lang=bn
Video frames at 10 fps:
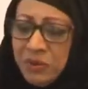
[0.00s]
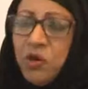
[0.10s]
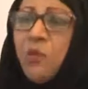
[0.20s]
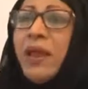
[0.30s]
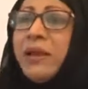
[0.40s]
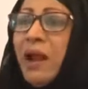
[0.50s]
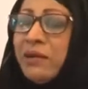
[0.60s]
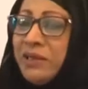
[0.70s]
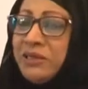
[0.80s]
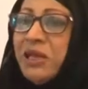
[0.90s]
সবাই
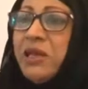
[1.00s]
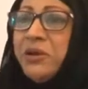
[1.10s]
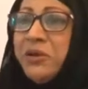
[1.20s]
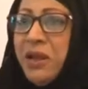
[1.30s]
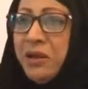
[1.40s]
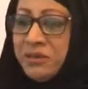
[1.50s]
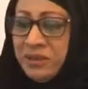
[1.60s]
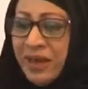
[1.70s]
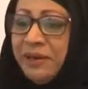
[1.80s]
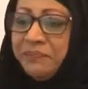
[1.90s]
কাটে সেই
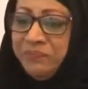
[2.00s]
সেই